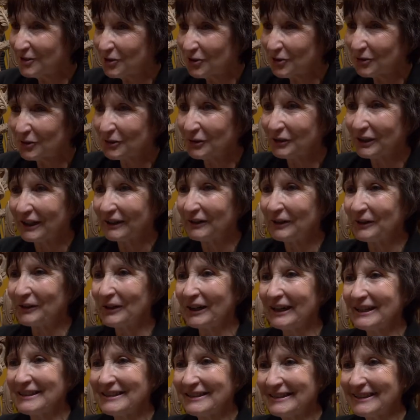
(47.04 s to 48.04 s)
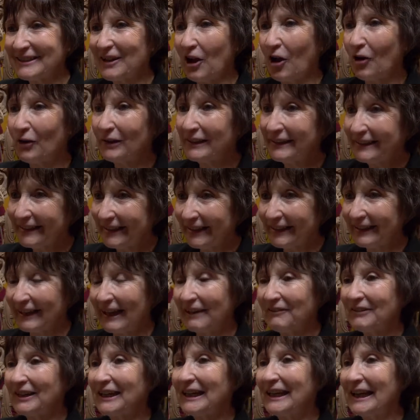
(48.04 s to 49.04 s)
sûr euh, restés en
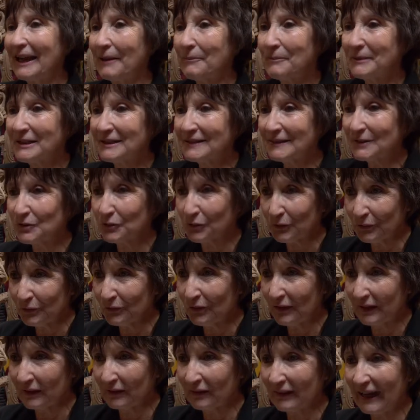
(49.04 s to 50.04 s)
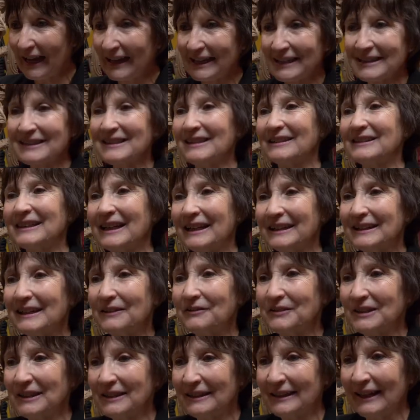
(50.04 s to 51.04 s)
lien avec la maison euh, Alexandra
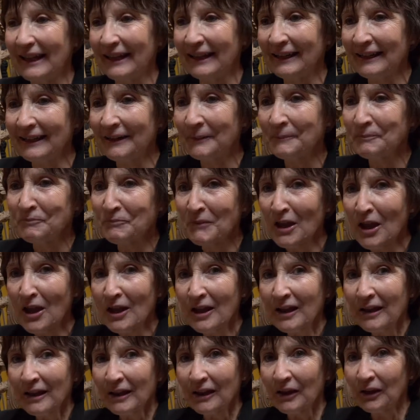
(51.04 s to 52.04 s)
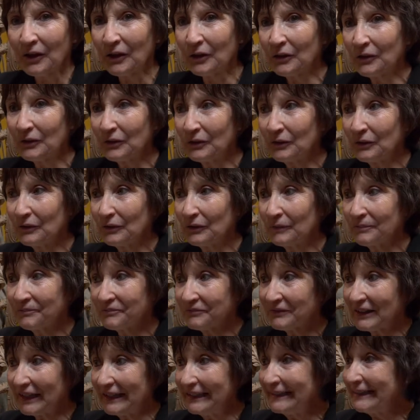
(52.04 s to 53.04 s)
Davinel. Euh,
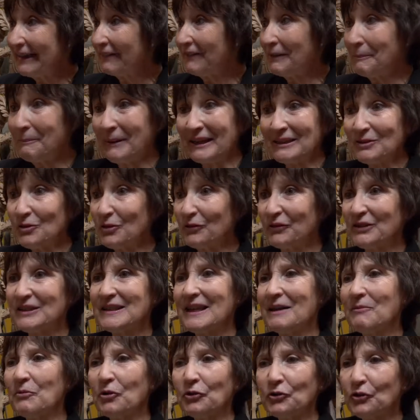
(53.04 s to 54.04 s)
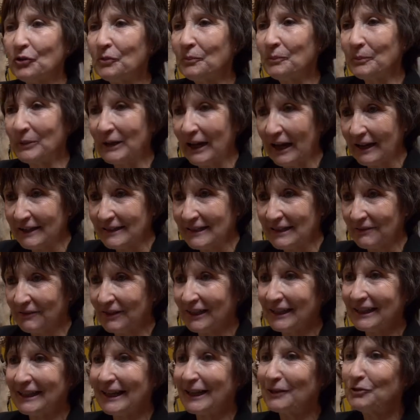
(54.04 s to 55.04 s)
il n'y avait pas suffisamment de place
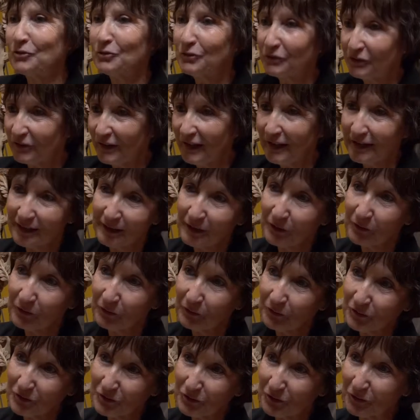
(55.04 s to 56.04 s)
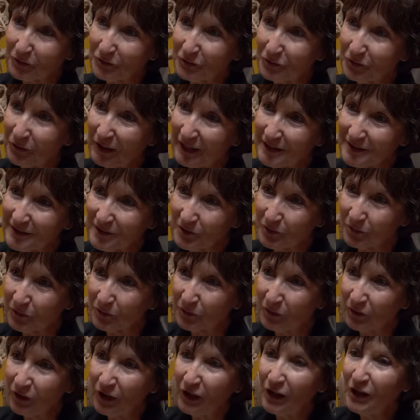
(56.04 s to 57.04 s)
avec la nouvelle
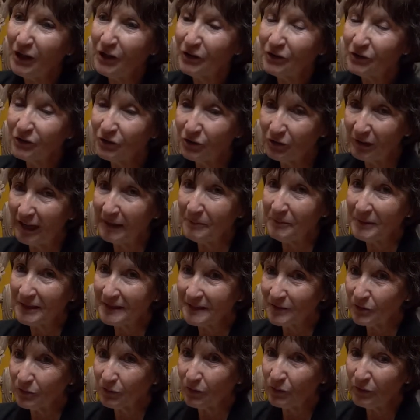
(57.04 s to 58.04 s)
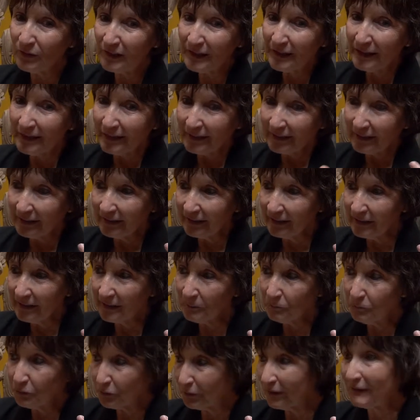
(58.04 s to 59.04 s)
restructuration de la maison
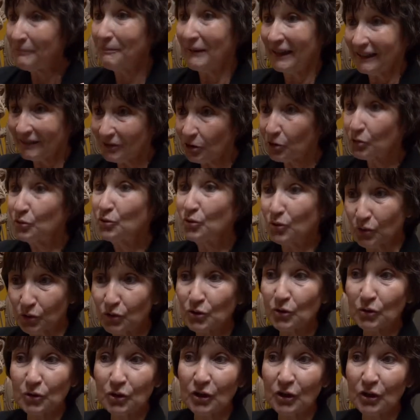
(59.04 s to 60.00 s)
et pour y mettre toutes nos